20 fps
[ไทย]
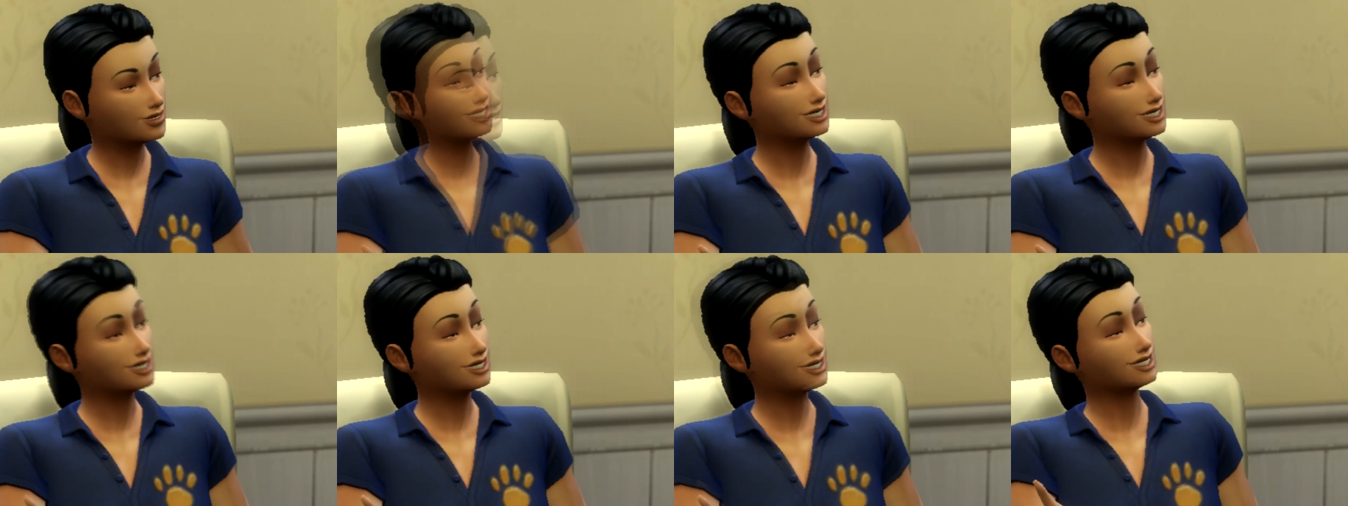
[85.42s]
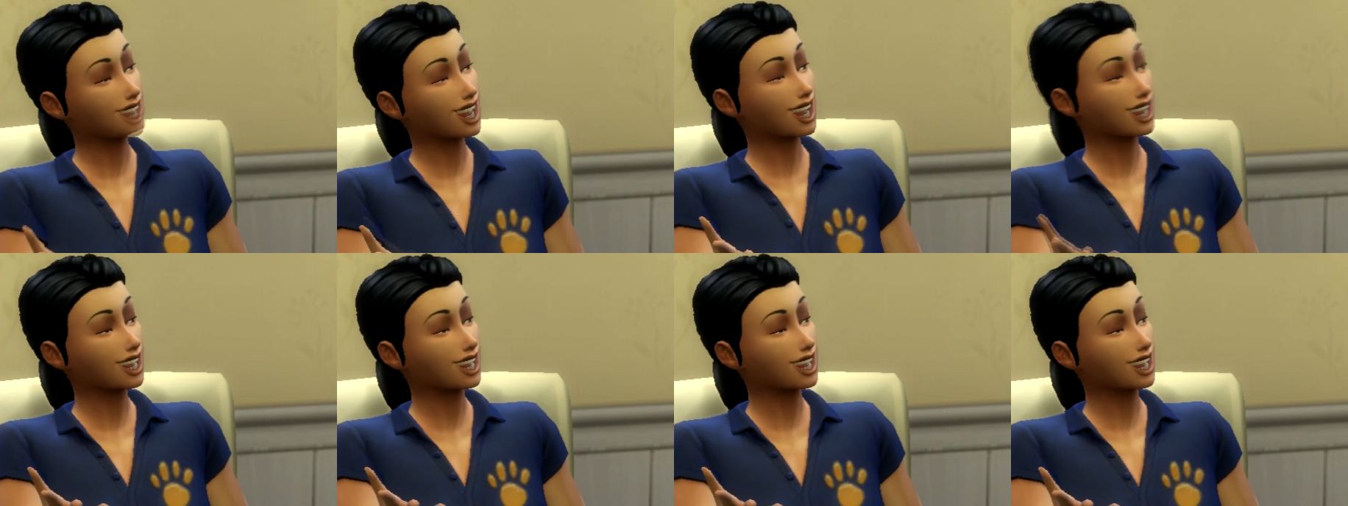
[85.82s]
งกับชาย
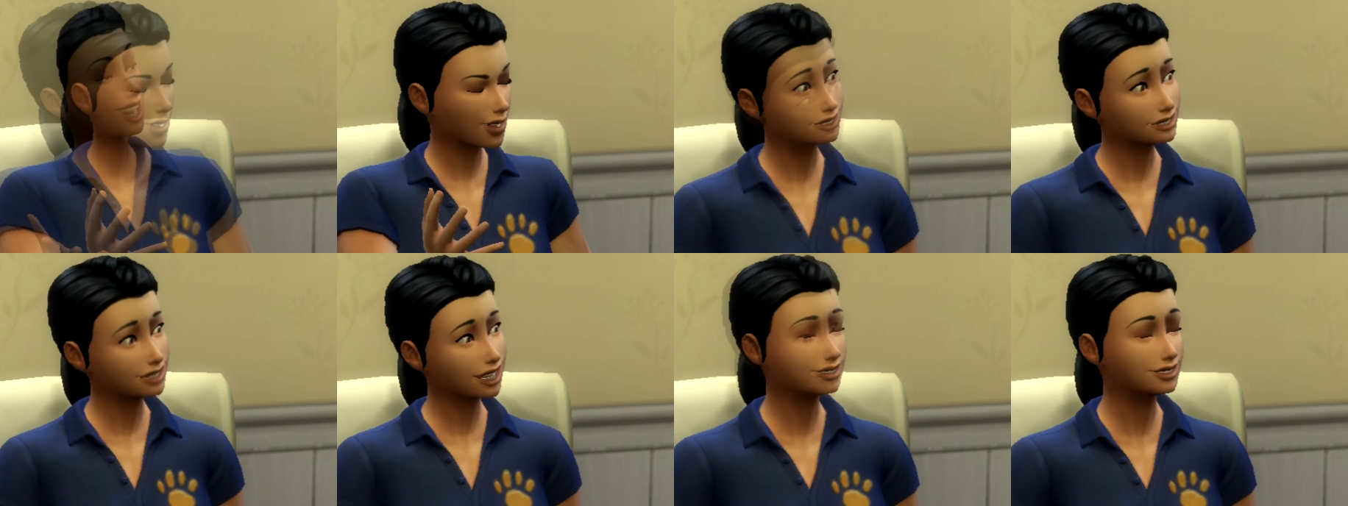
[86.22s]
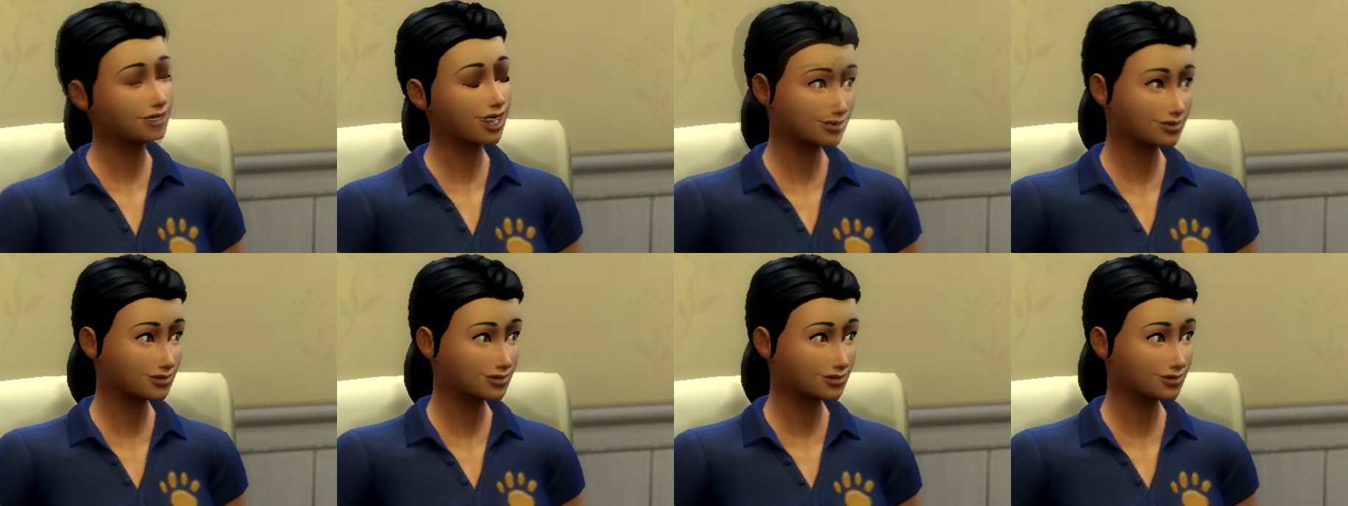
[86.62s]
เราก็ให้
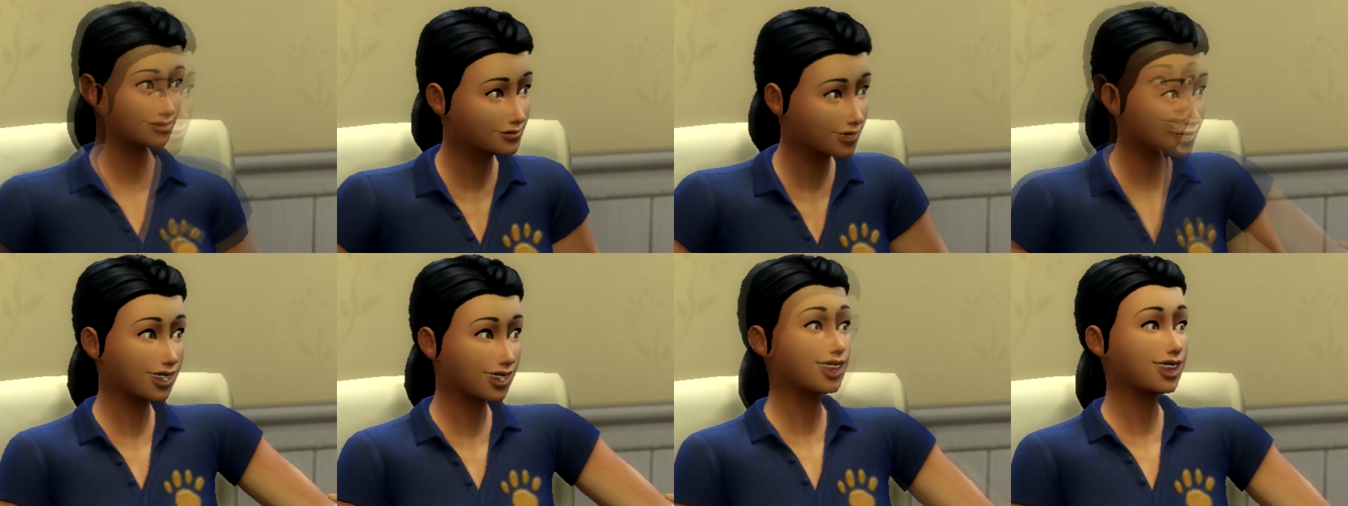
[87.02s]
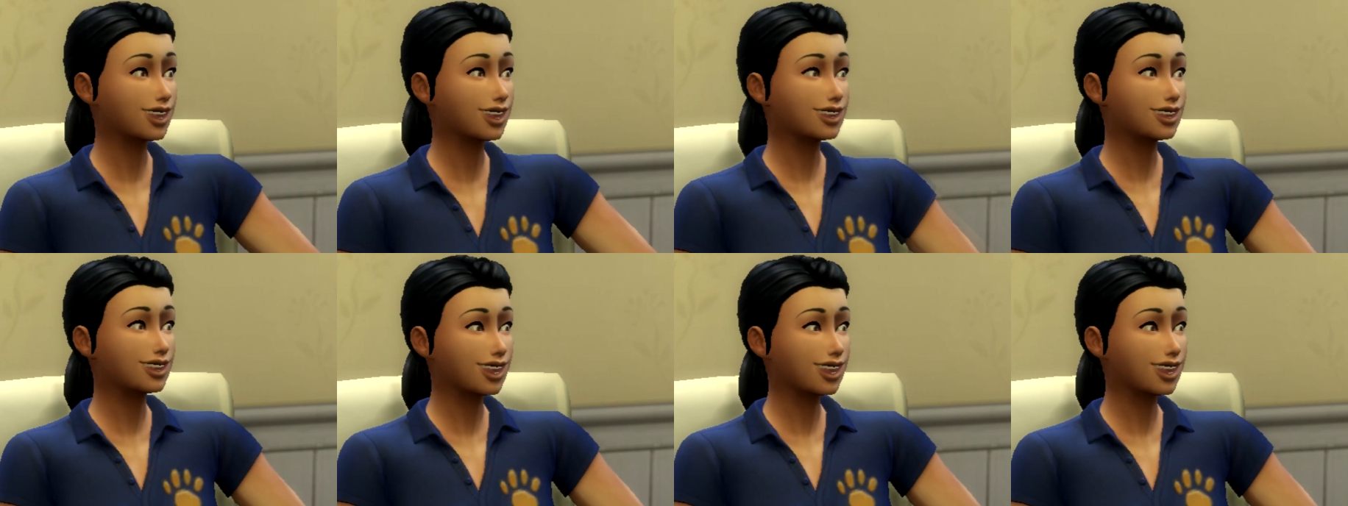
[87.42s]
แต่งงานกัน